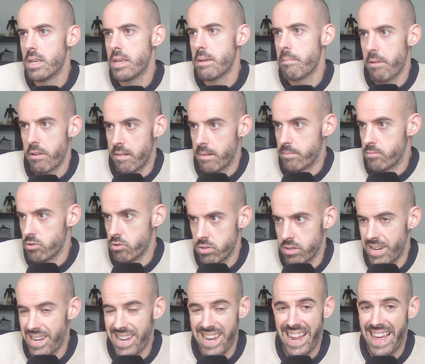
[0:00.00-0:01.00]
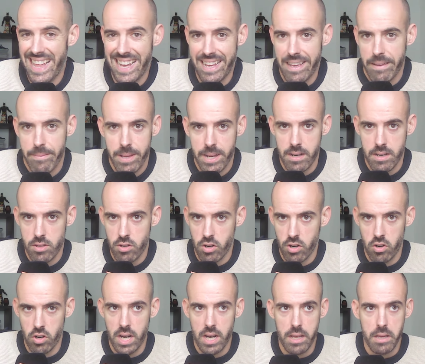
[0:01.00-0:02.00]
Pero vamos, nada que ver. Yo
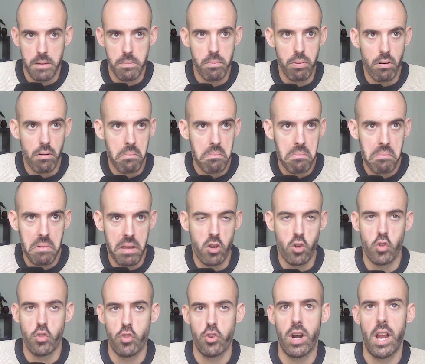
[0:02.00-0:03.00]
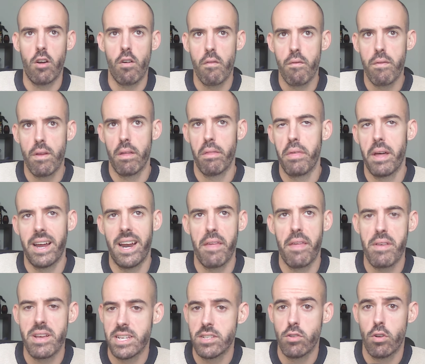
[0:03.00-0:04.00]
creo que el equipo encontró la confianza
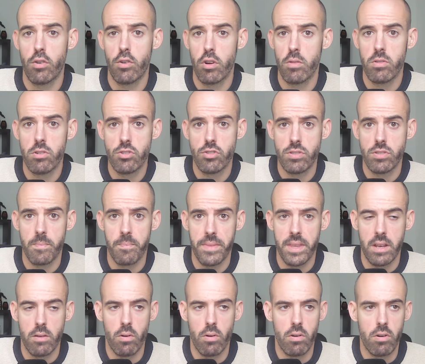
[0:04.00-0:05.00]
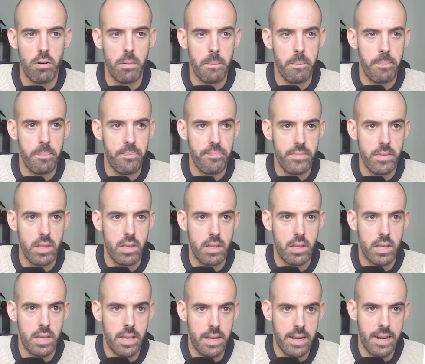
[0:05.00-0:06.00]
gracias a esos robos y luego
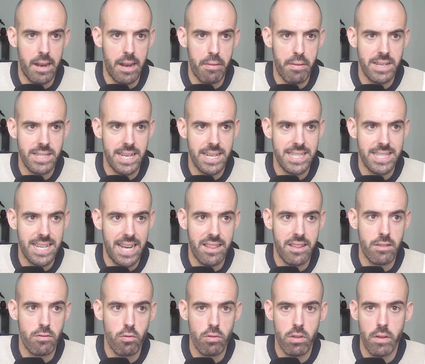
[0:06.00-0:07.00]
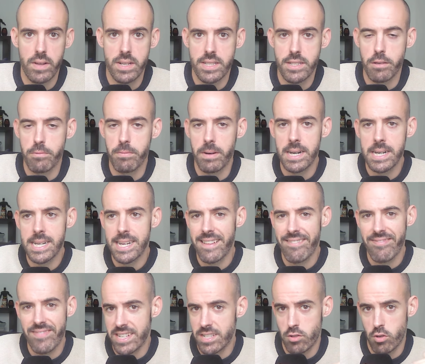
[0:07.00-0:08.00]
eh, gracias a esa actitud defensiva,
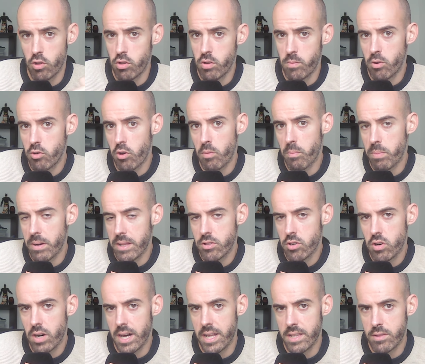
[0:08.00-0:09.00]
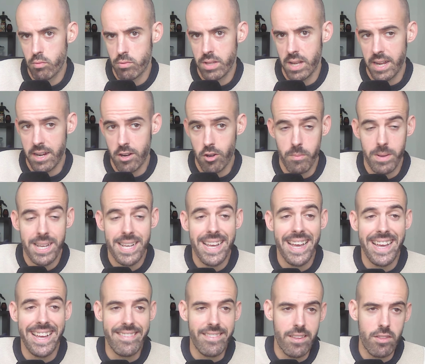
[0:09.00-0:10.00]
destrozó por completo a Tour Telecom.
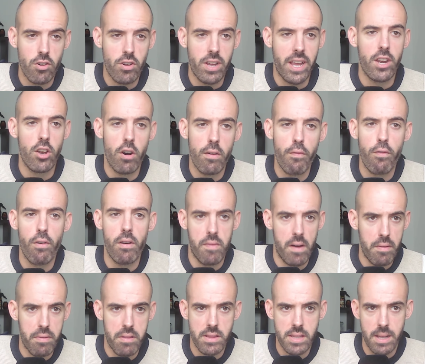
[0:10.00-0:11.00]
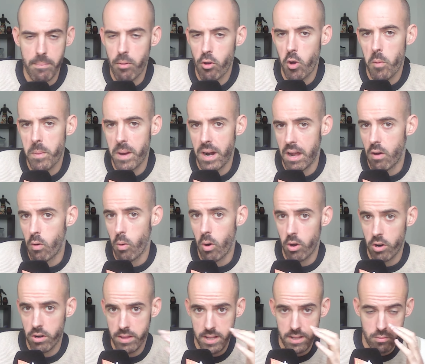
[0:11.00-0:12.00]
Entiendo que no fue fácil tampoco para el
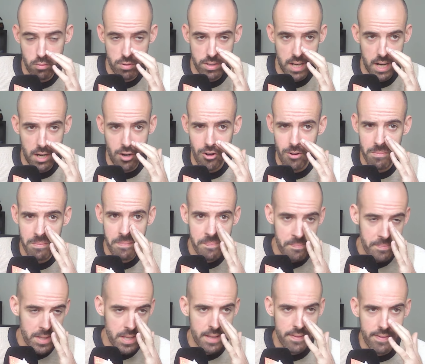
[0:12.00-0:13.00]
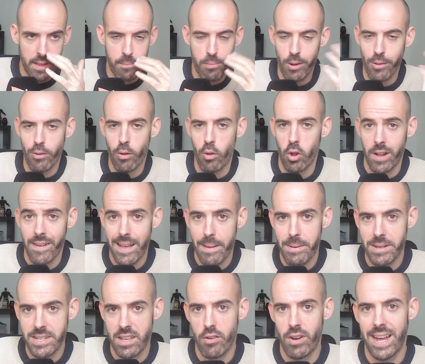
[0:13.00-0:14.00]
jugador de Tour Telecom, después de todo lo que haya
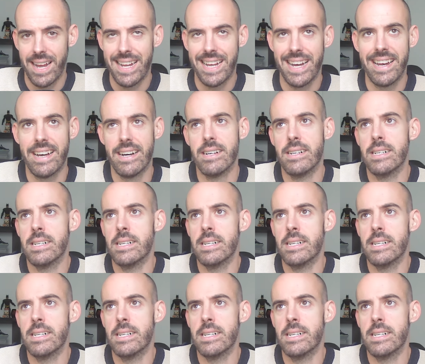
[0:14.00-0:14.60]
pasado en Ankara,